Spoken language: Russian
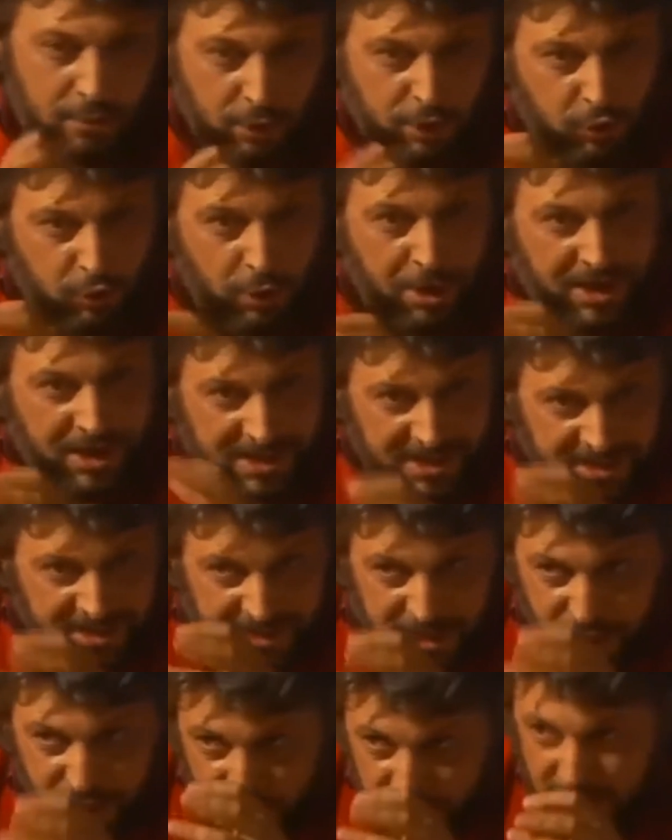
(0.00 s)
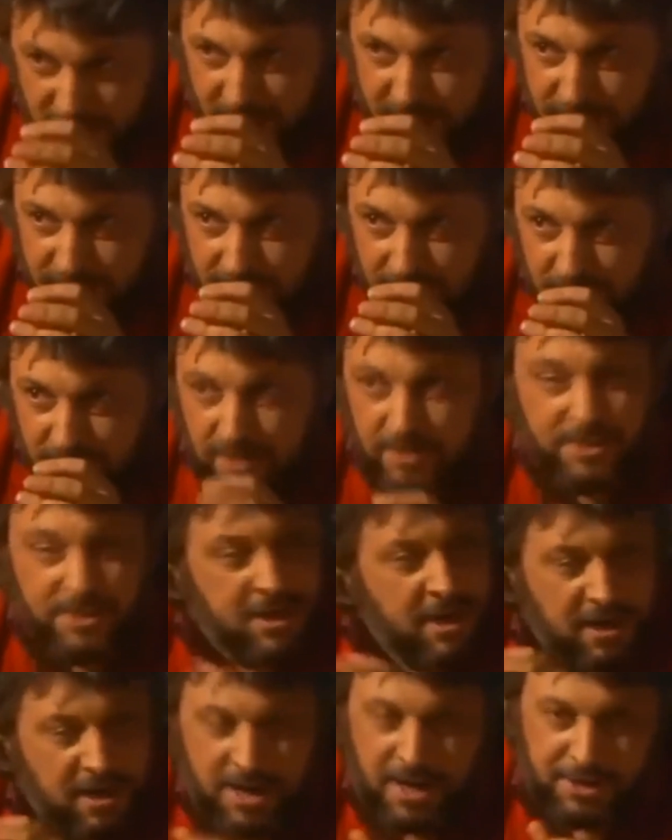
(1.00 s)
Вот кто их не сочиняет,
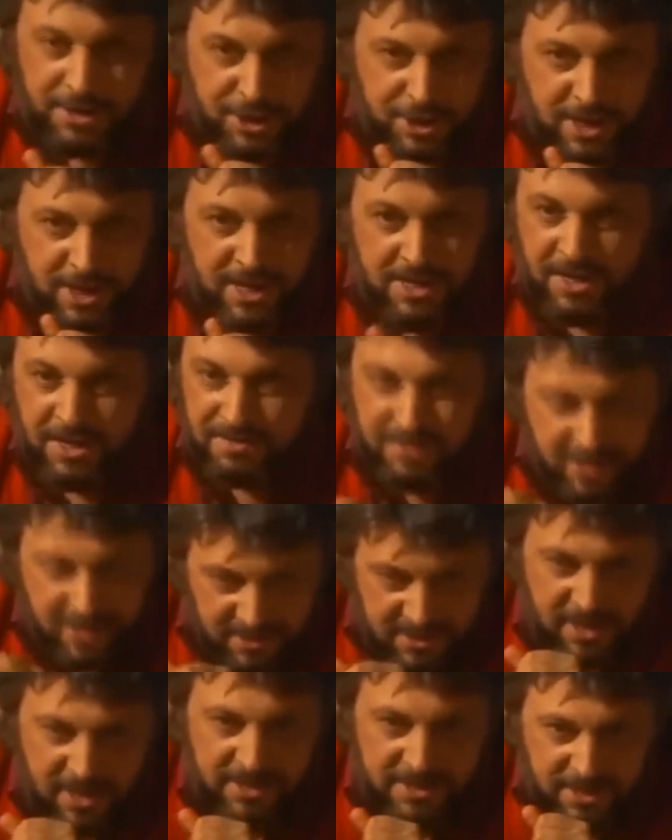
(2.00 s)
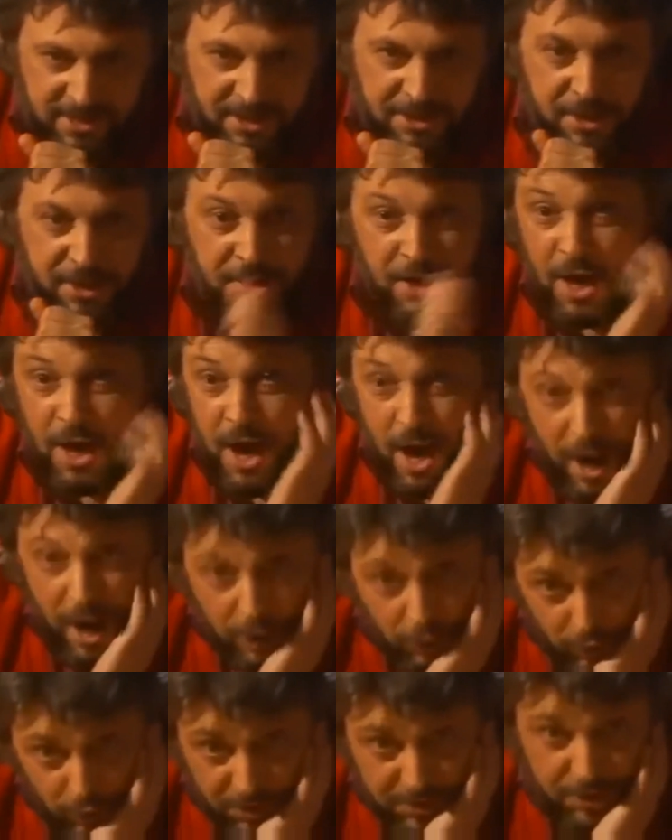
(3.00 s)
тех эти шлягеры всегда раздражают. А
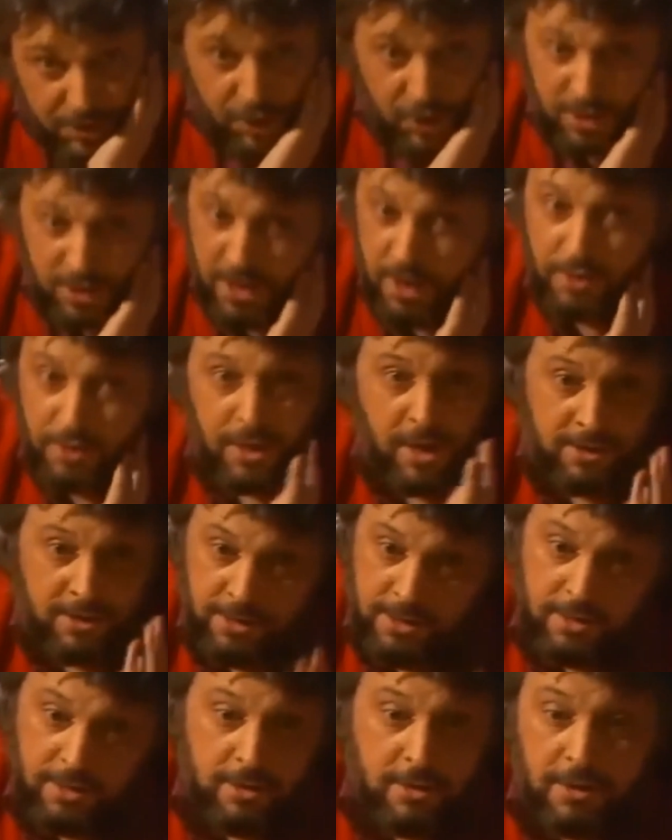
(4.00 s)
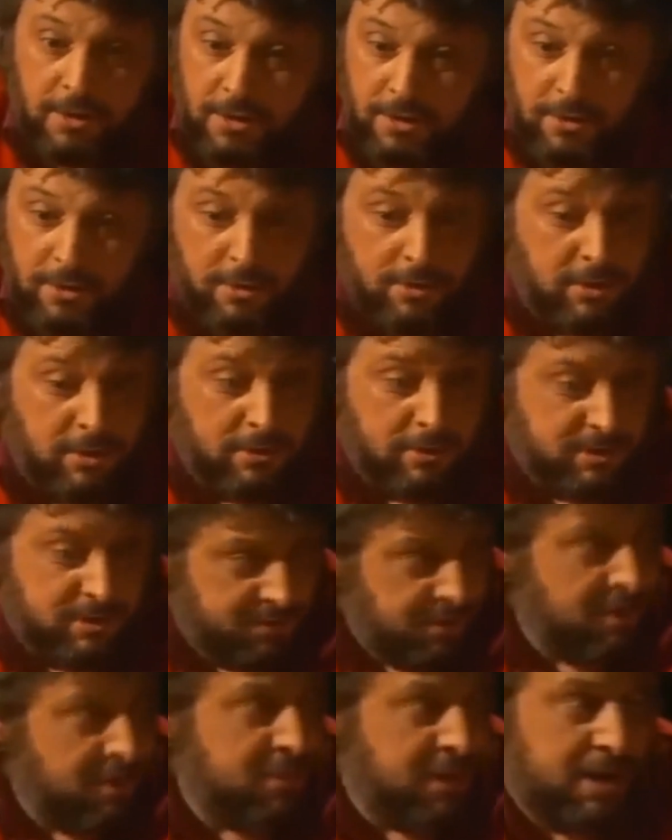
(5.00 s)
кто их сочиняет, они к
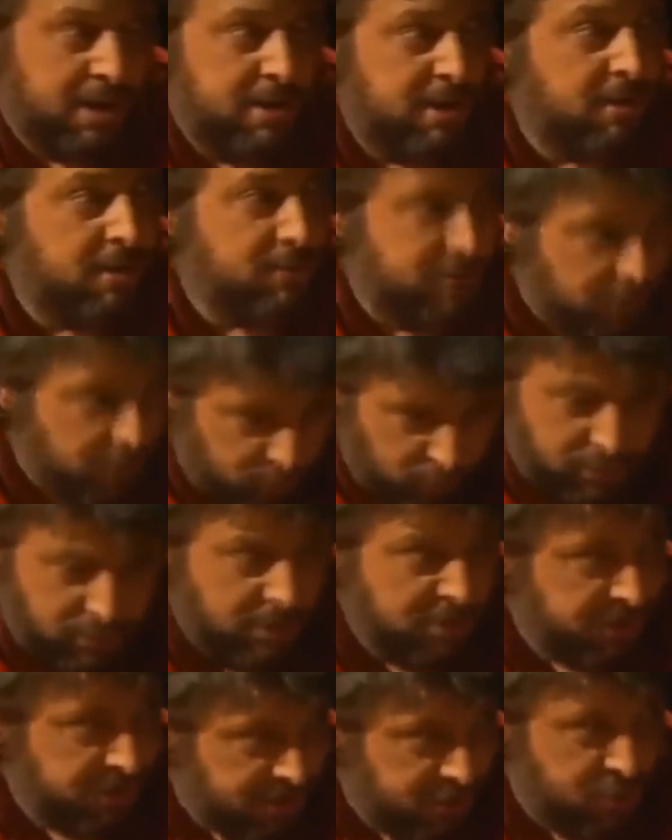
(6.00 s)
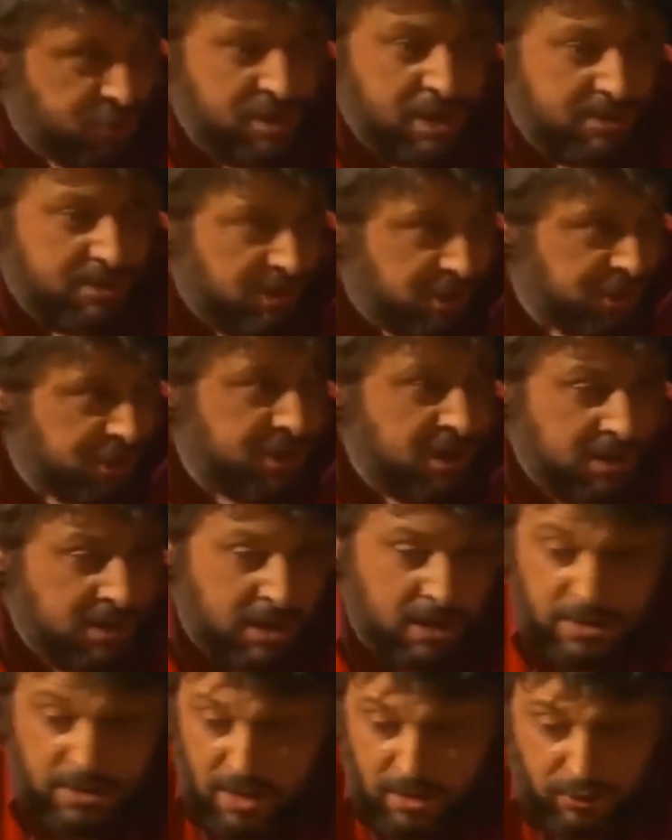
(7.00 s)
своим коллегам, те, кто также сочиняет так же,
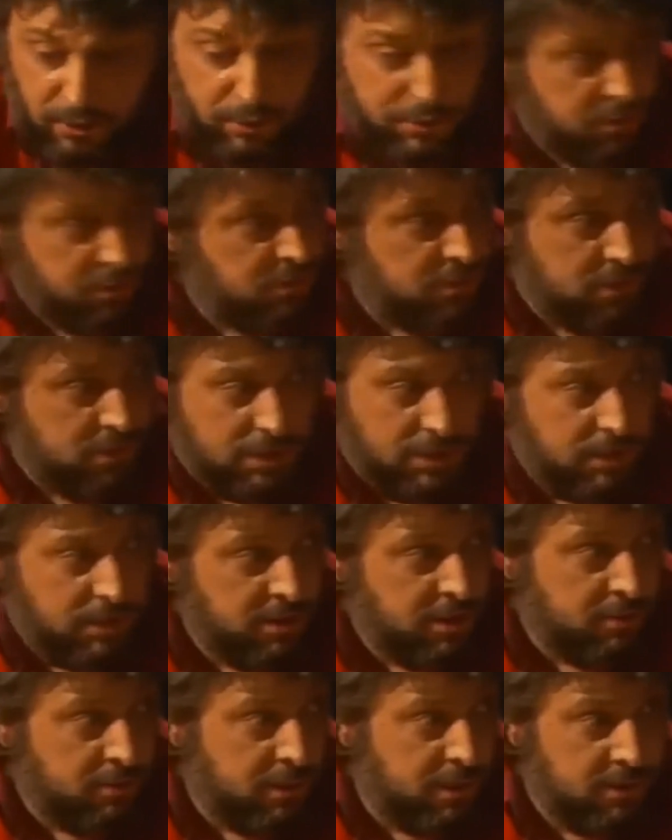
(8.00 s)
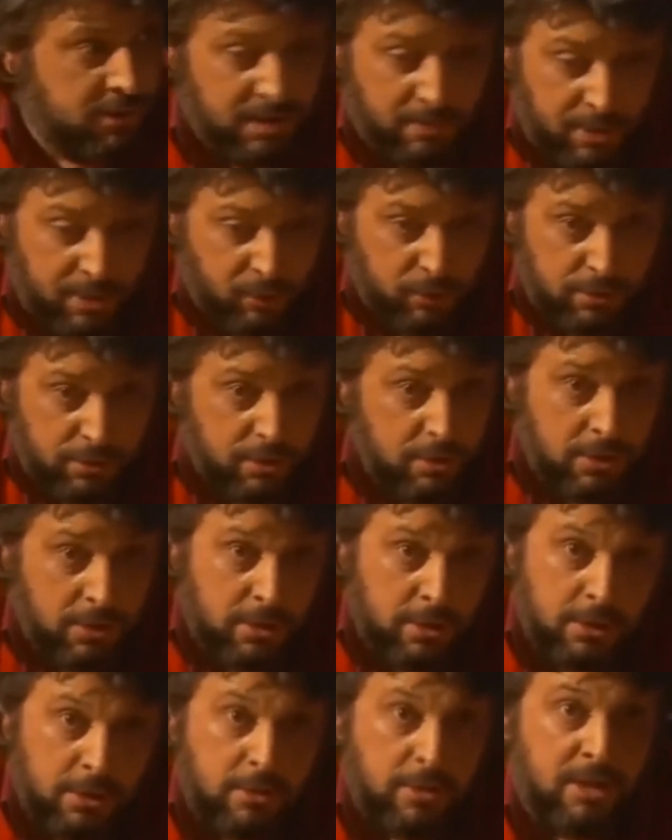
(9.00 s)
как они, относятся, так сказать, нормально. Наоборот,
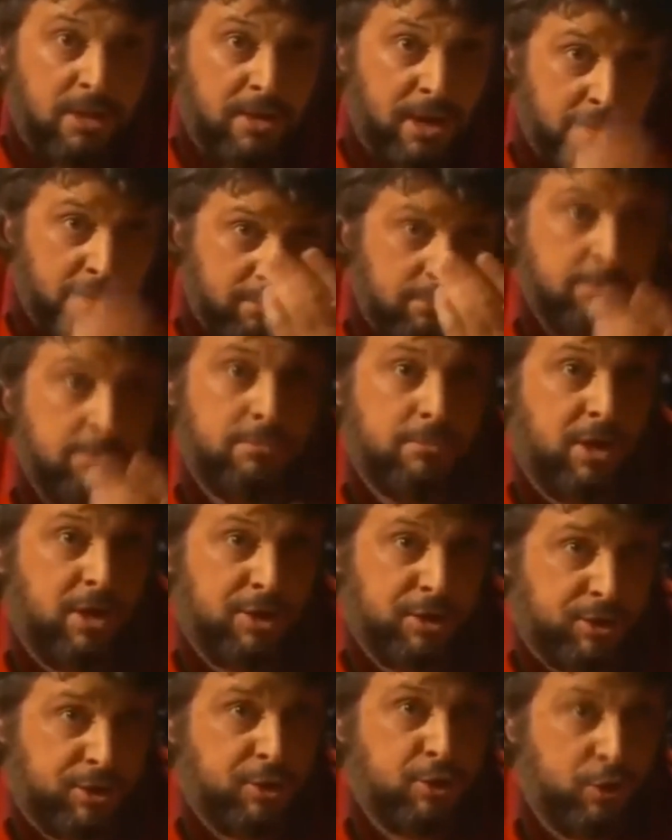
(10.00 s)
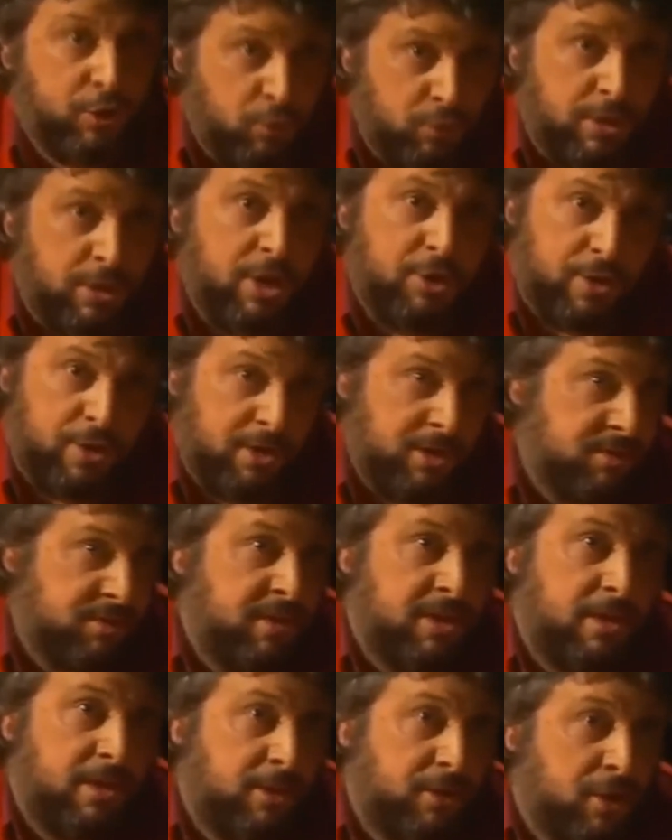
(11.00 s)
когда им кажется, что это удачно, они
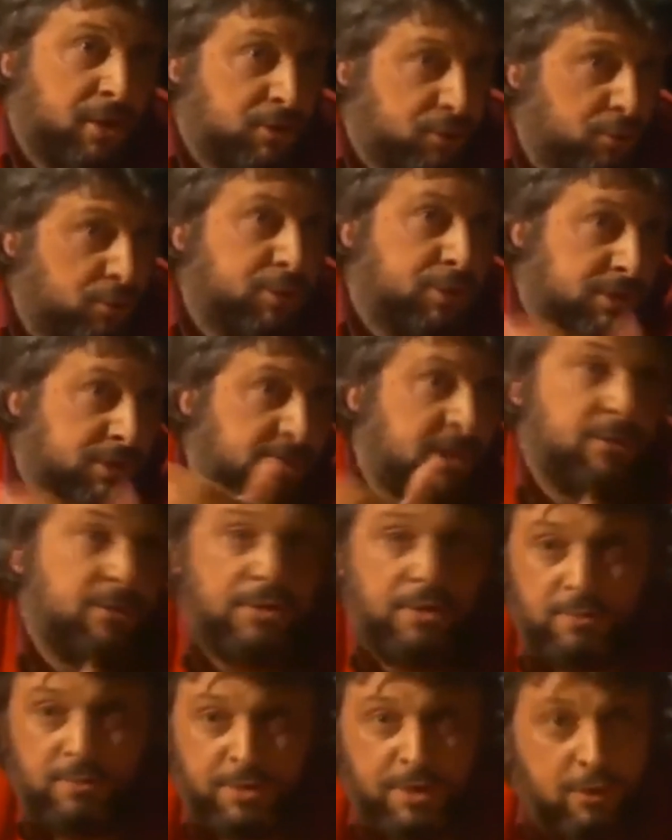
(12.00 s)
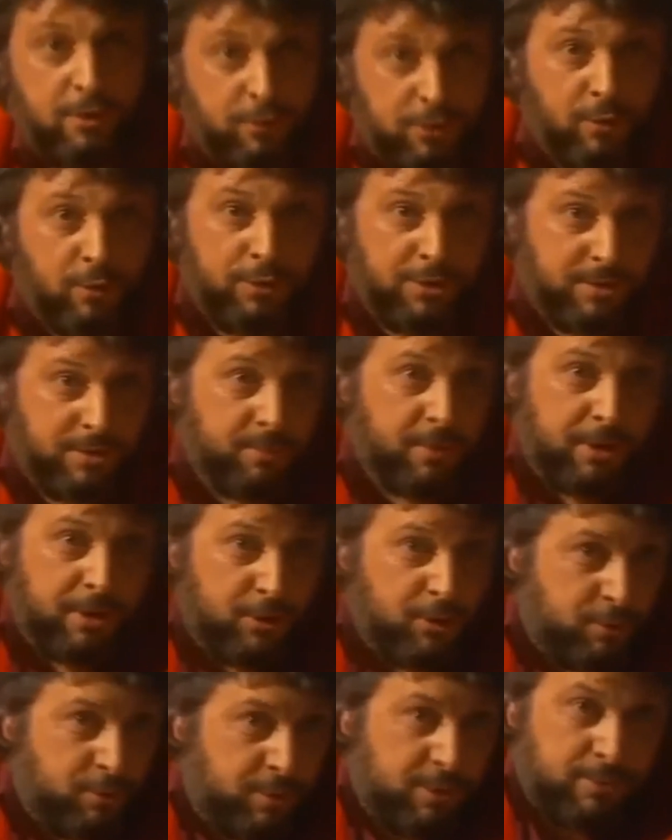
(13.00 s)
звонят и говорят, слушай, Слава, ты написал какую-то
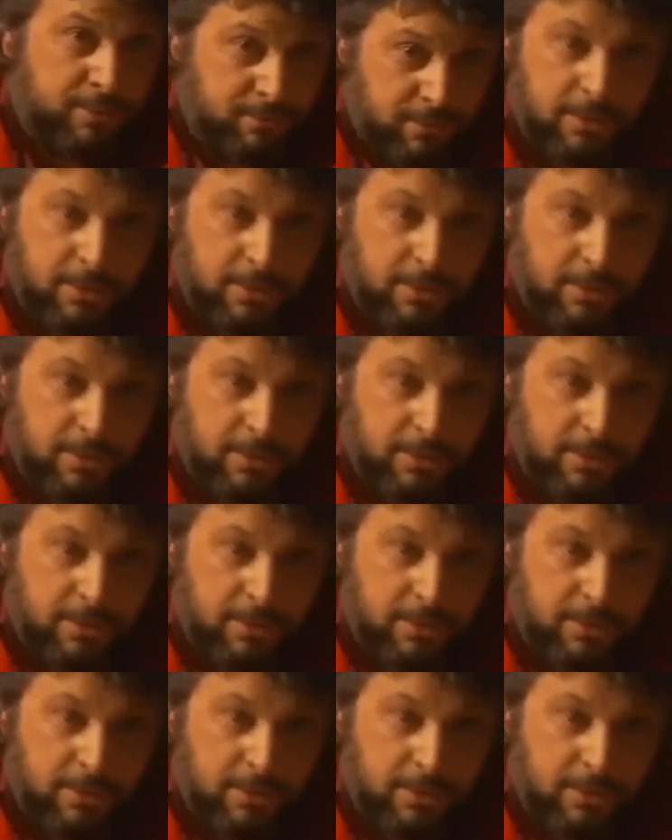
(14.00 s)
симпатичную